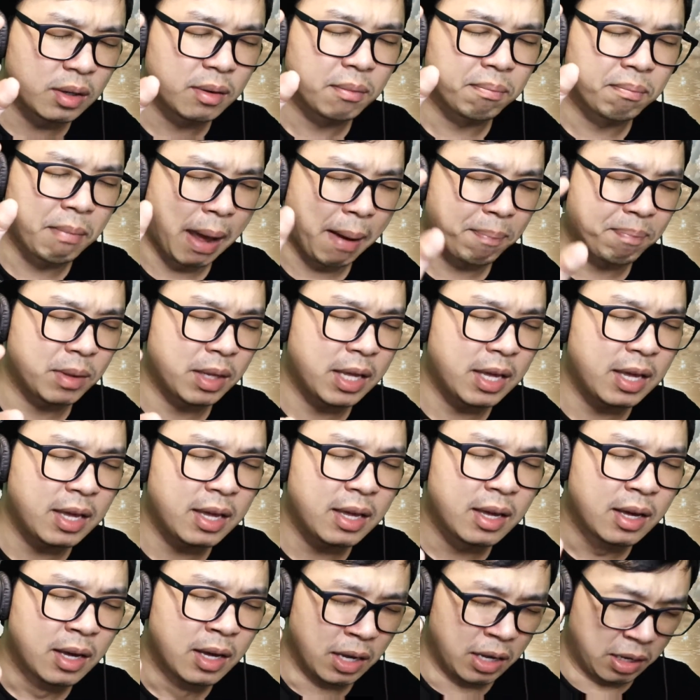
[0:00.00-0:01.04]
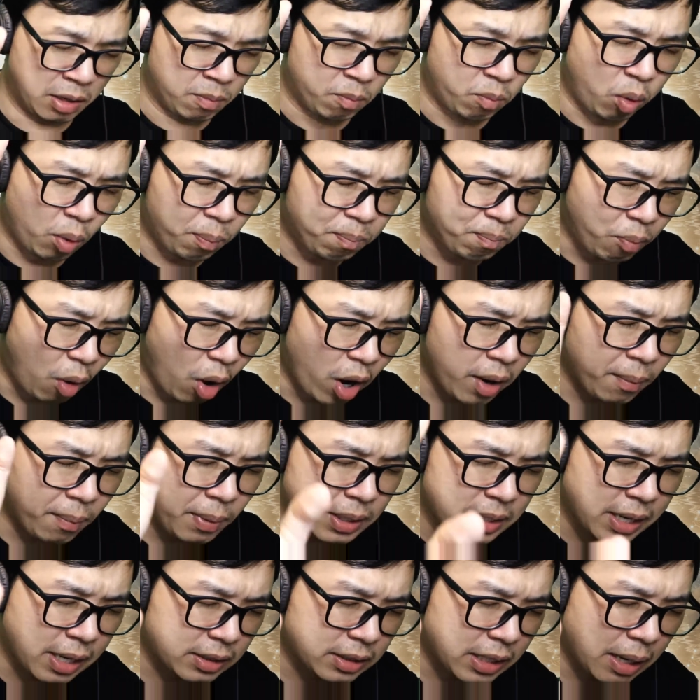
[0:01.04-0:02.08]
แบบนี้ปลดปล่อยไป
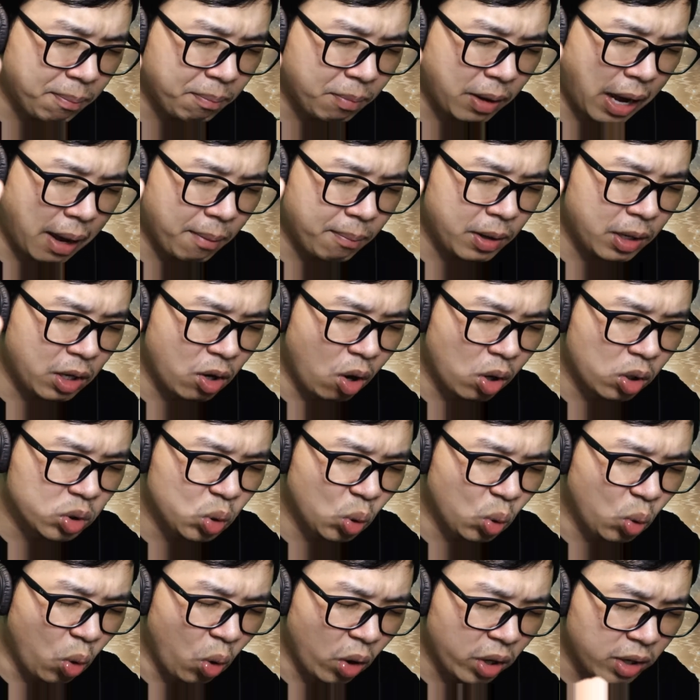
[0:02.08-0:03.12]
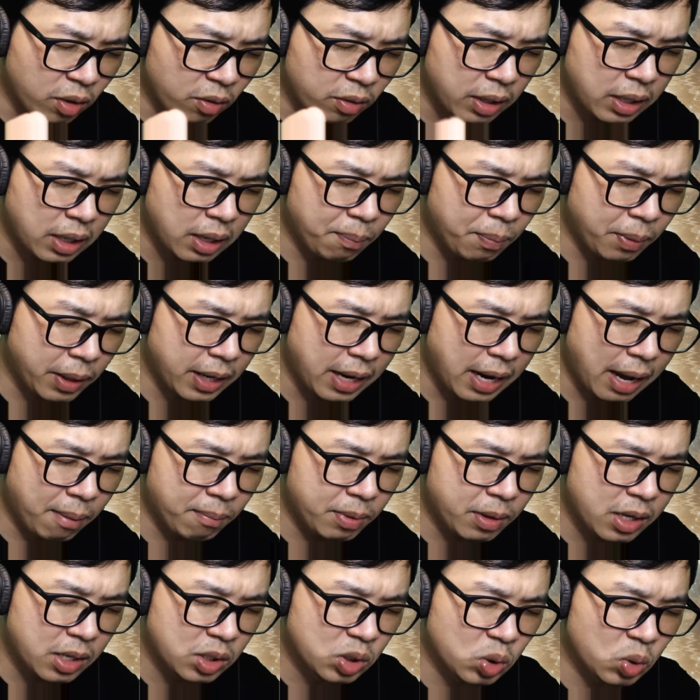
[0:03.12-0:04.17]
จากท่ามกลางพี่น้องทุกคนเดี๋ยวนี้ในพระนาม
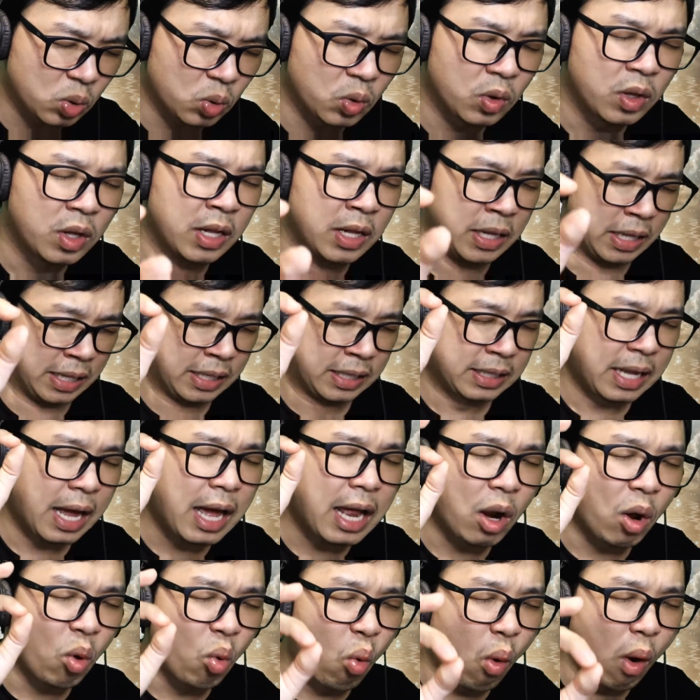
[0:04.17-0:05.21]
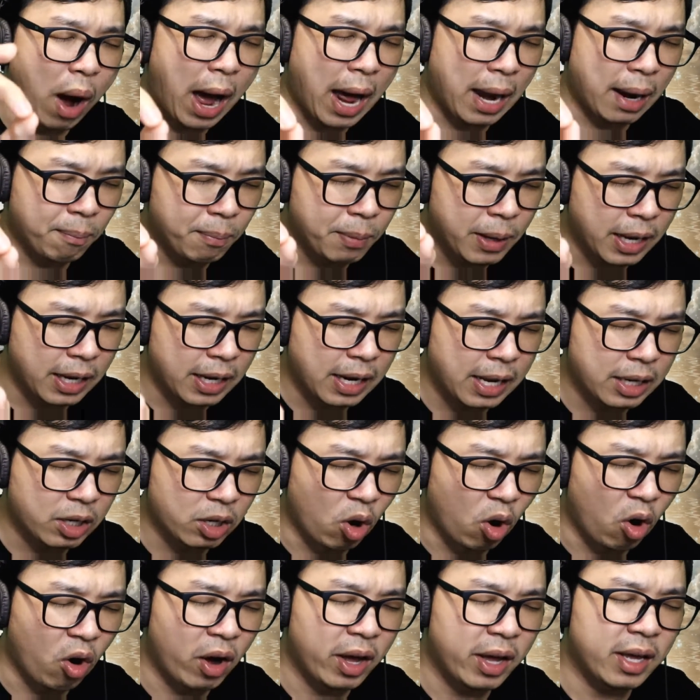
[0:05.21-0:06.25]
พระเยซูถ้าเราหว่านเพียงเล็ก
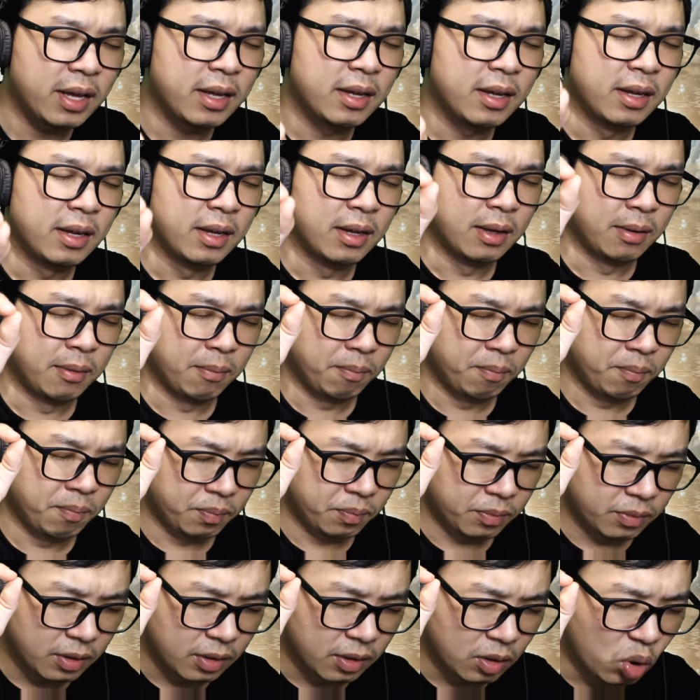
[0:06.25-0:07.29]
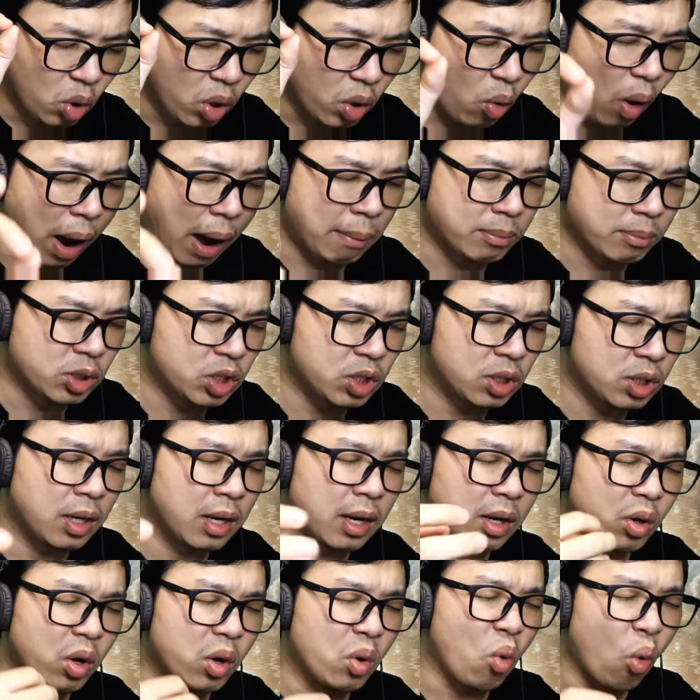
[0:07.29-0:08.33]
น้อยด้วยความเชื่อ
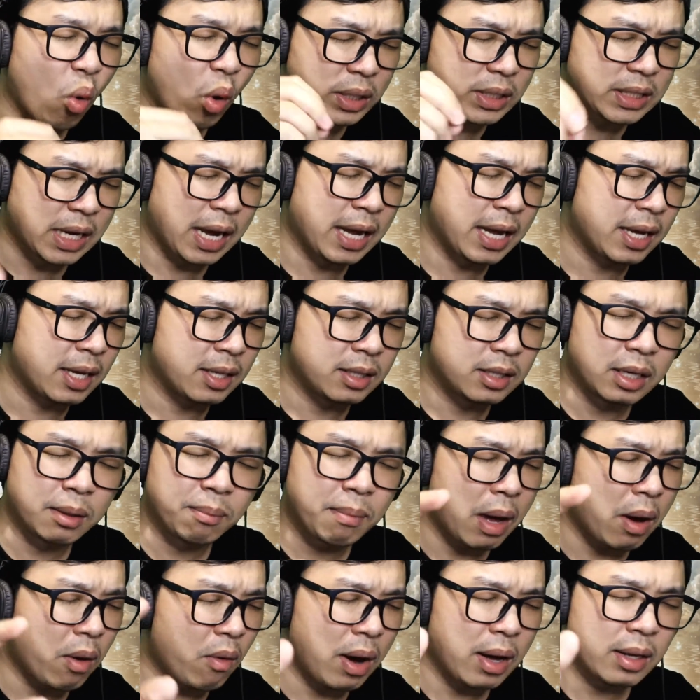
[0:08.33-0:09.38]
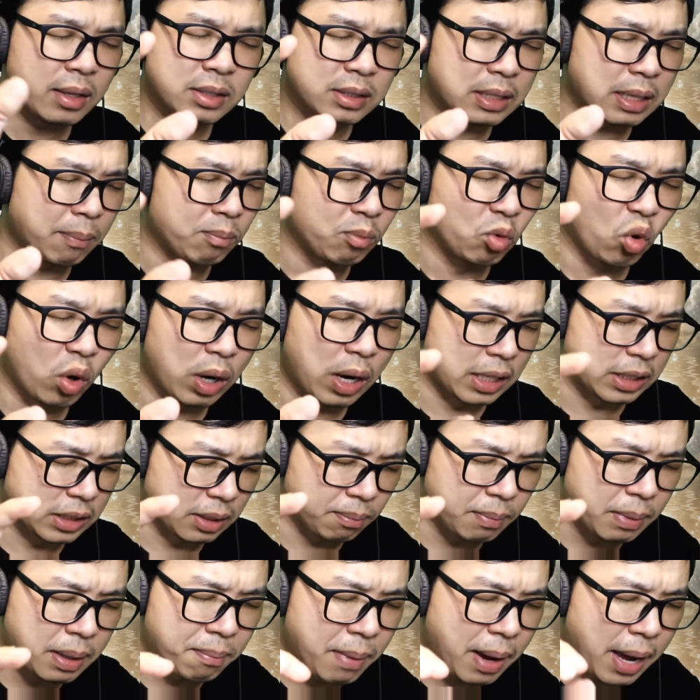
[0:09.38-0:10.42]
ด้วยหัวใจถึงแม้ว่าจำนวนอาจ
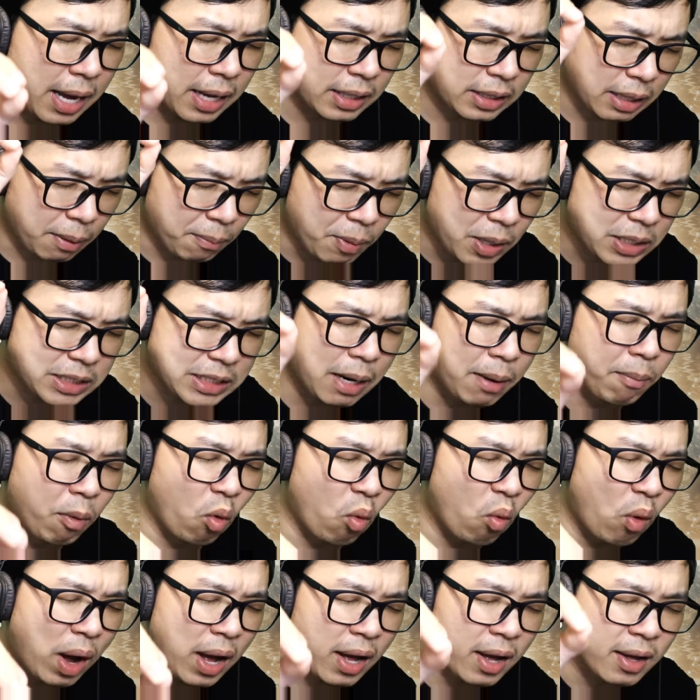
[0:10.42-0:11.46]
จะไม่มากแต่พระเจ้าบอกว่า